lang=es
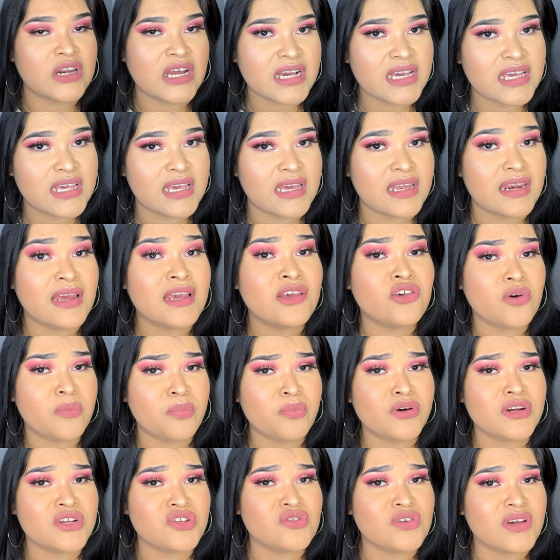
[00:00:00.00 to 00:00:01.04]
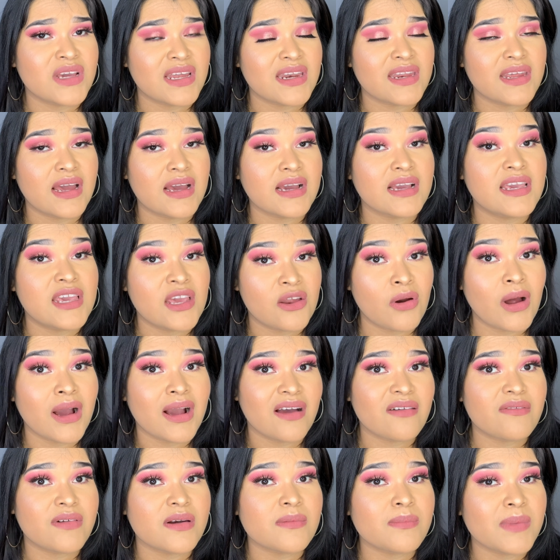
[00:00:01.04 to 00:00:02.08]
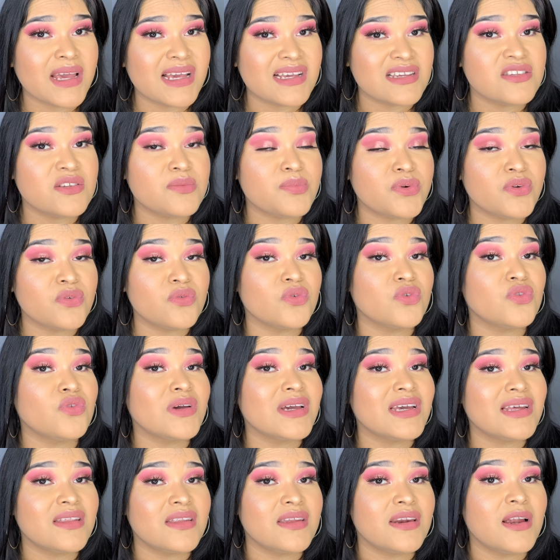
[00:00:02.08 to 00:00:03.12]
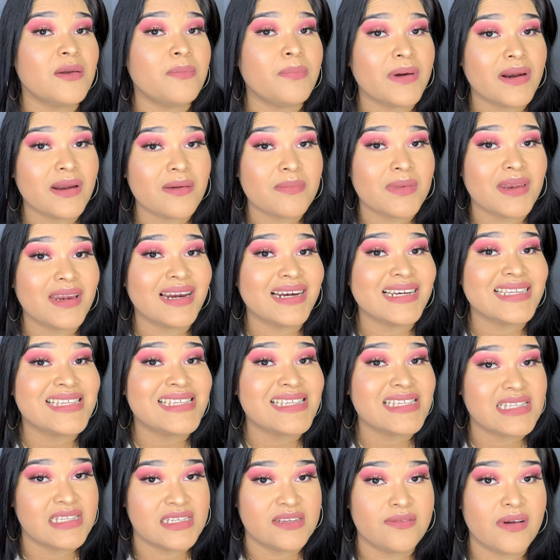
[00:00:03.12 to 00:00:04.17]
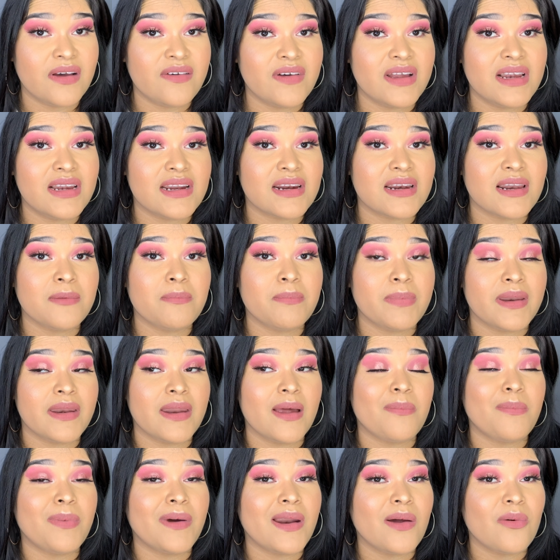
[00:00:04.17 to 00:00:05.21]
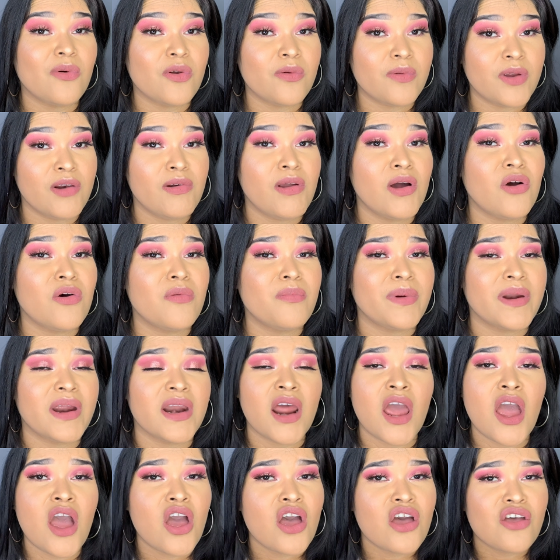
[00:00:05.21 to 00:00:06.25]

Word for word: la quiere y yo por eso quería quiero acabarme este producto en general para mirar si sí va a valer la pena para volverlo a comprar.